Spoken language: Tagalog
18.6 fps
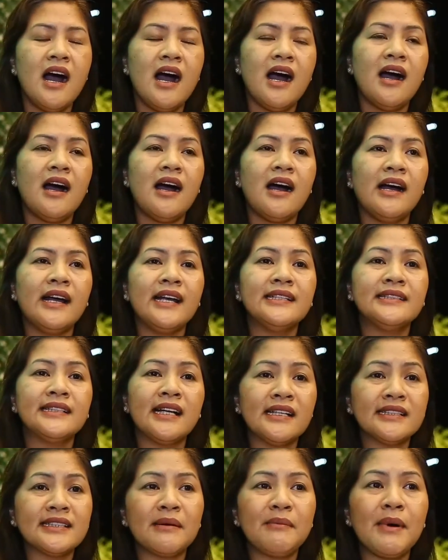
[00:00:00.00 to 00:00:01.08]
uh,
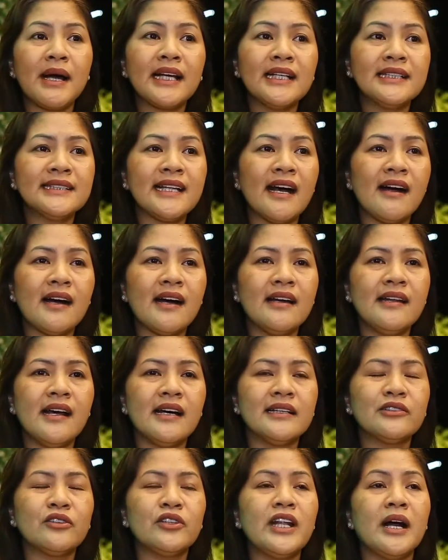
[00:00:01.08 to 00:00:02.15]
isa sa maginsaka
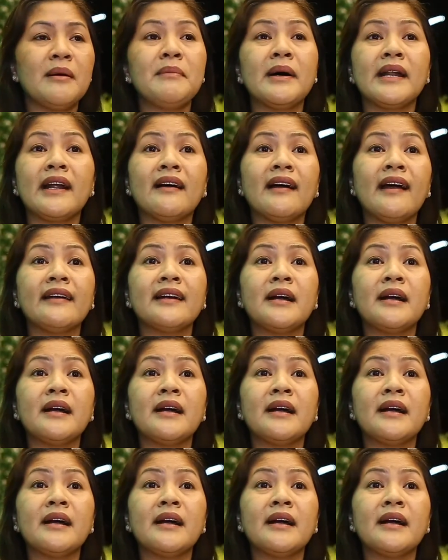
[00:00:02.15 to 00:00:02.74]
naton ang barangay